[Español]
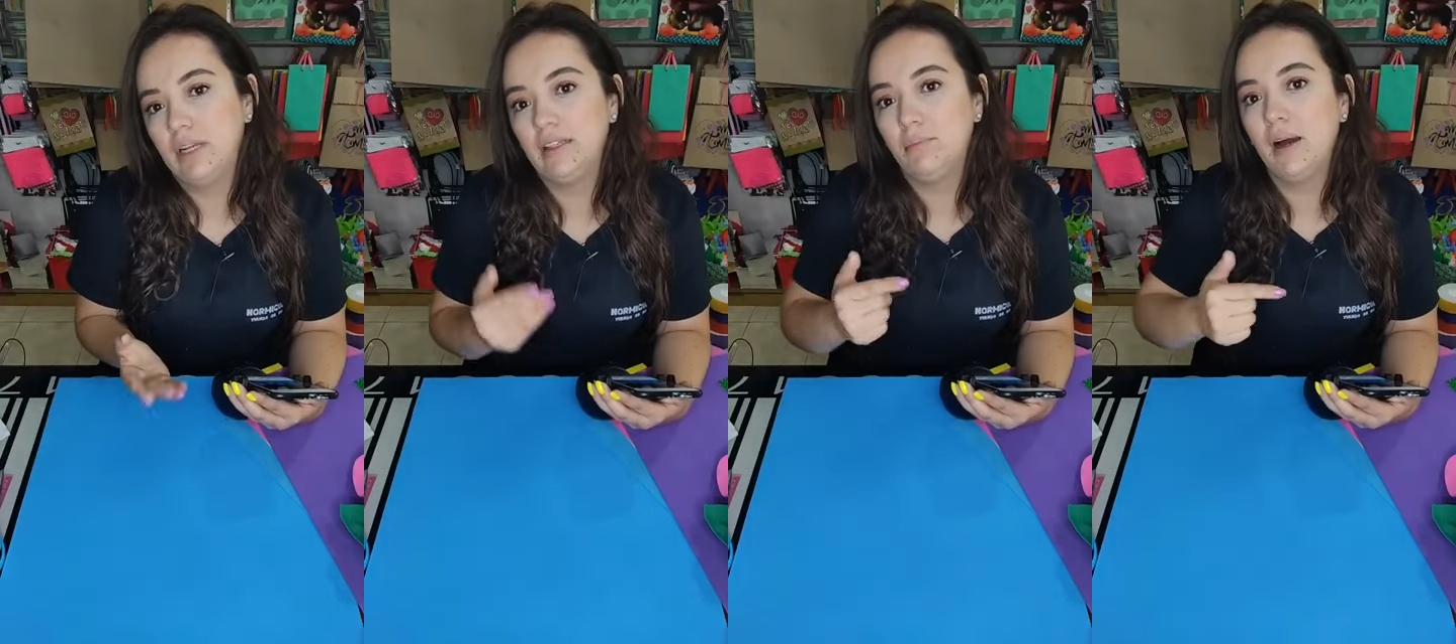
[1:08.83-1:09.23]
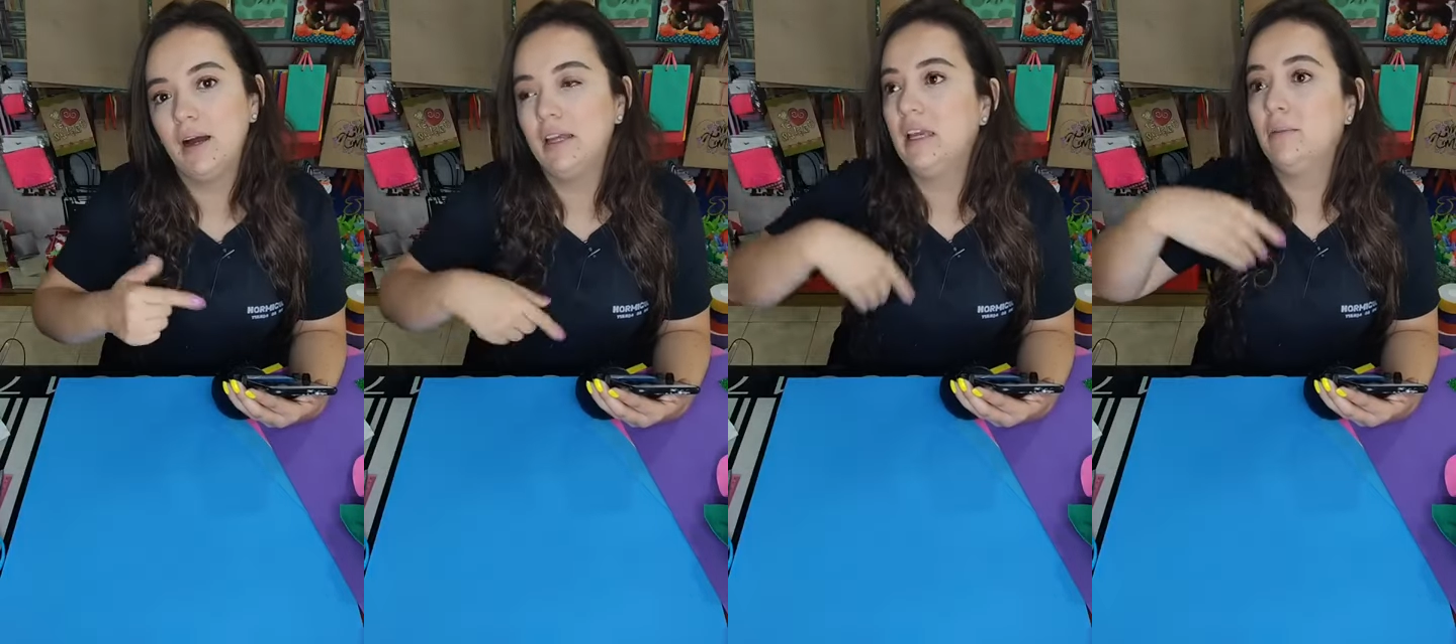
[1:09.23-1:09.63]
gente
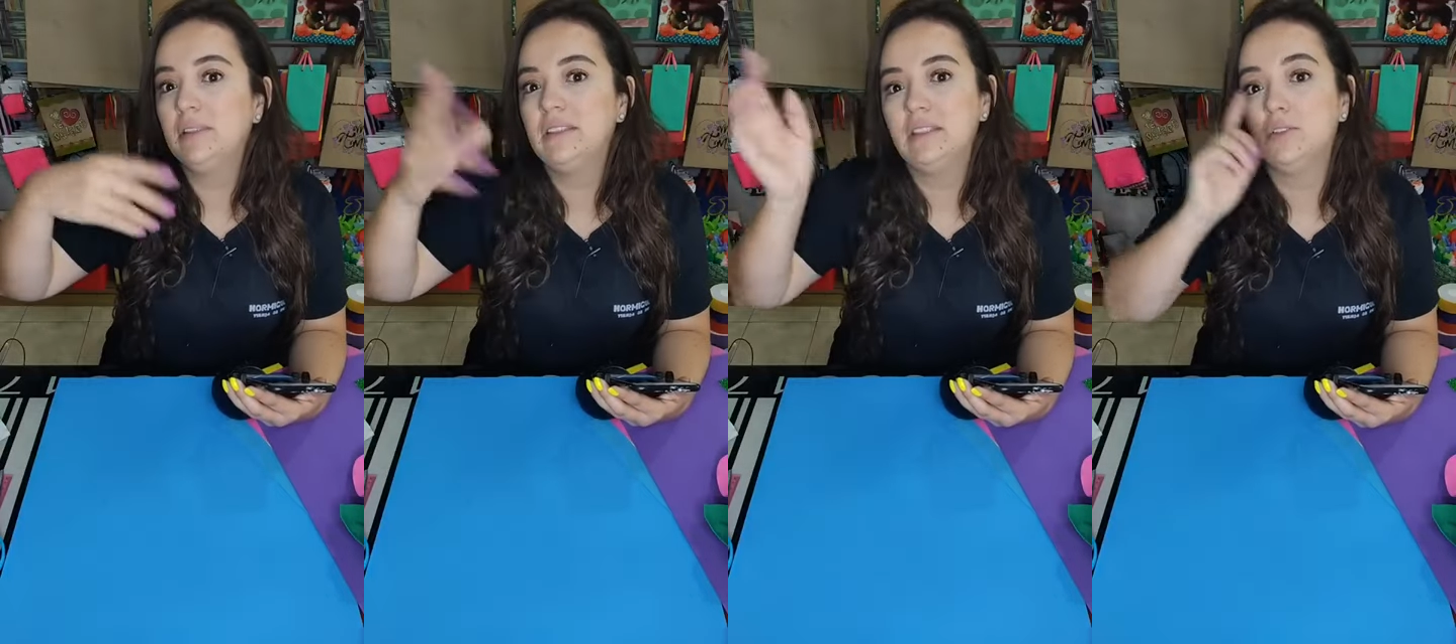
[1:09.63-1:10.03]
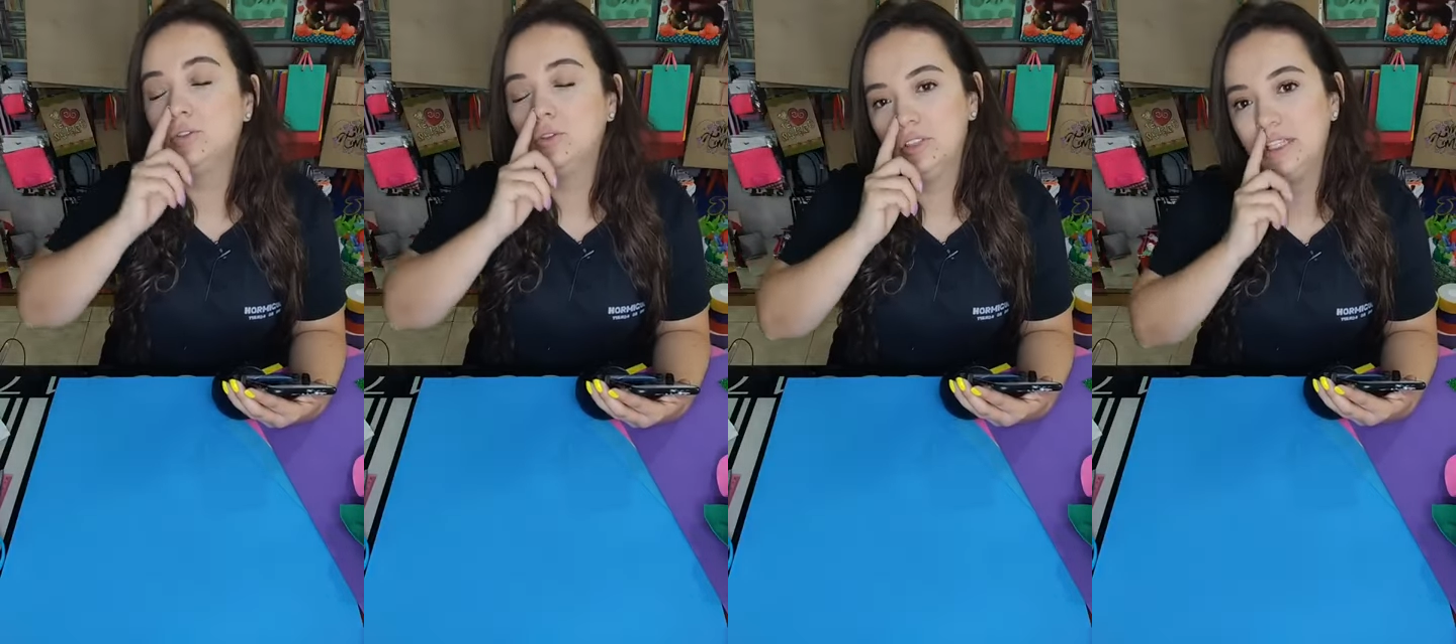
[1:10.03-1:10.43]
paga y hay veces a
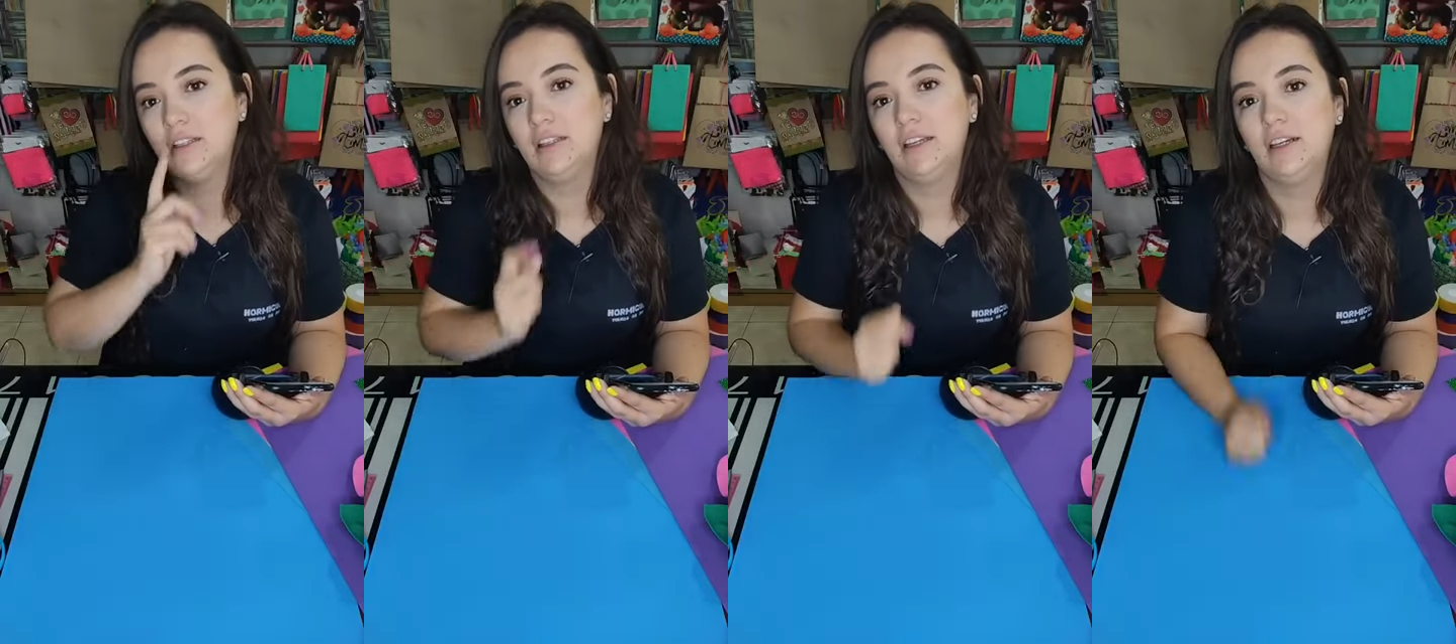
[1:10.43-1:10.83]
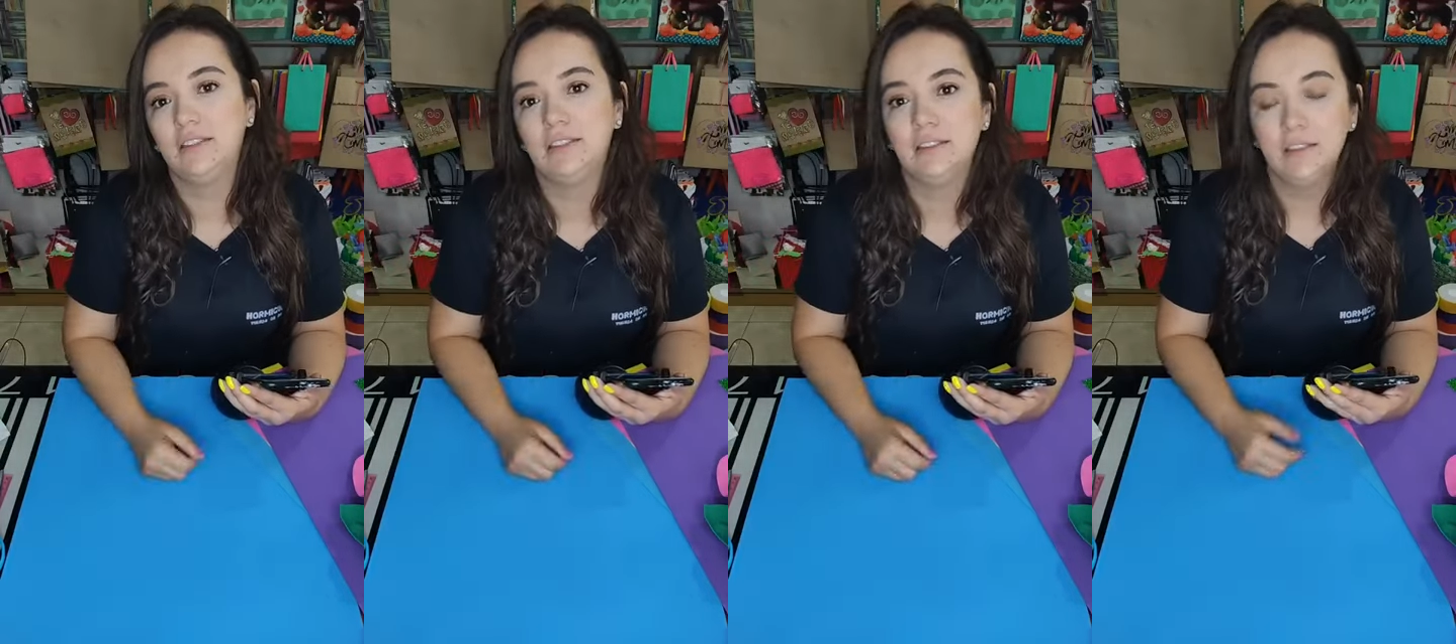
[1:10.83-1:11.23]
los dos y tres días.